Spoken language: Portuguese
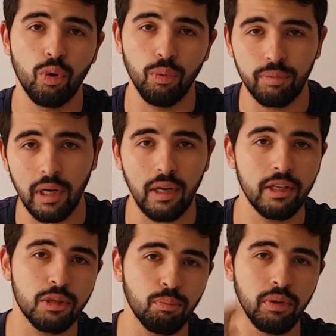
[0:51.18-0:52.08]
Como tal,
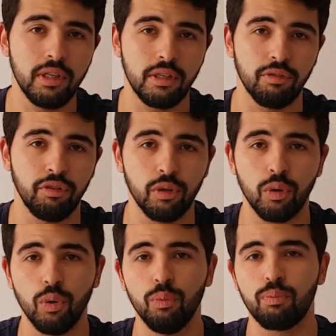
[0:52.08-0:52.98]
esse polícia ficou
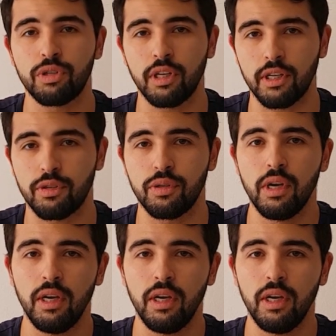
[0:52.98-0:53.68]
com um processo